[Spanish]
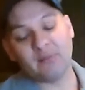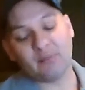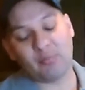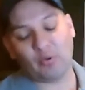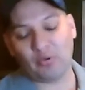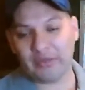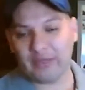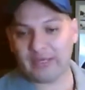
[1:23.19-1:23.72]

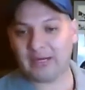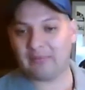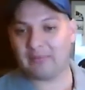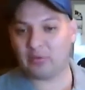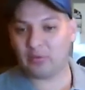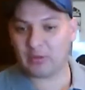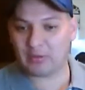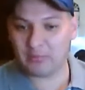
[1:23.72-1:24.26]
poder,
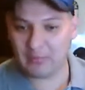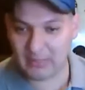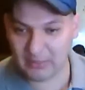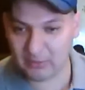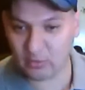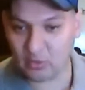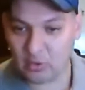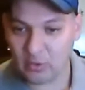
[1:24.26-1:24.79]
amado
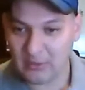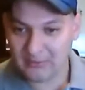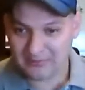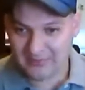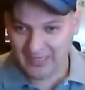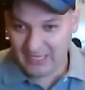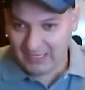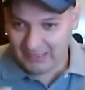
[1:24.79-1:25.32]
hermano,
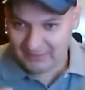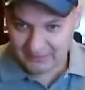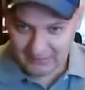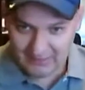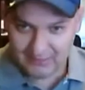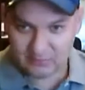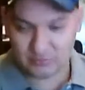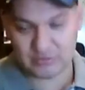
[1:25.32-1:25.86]

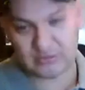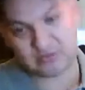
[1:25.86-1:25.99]
deleitarnos en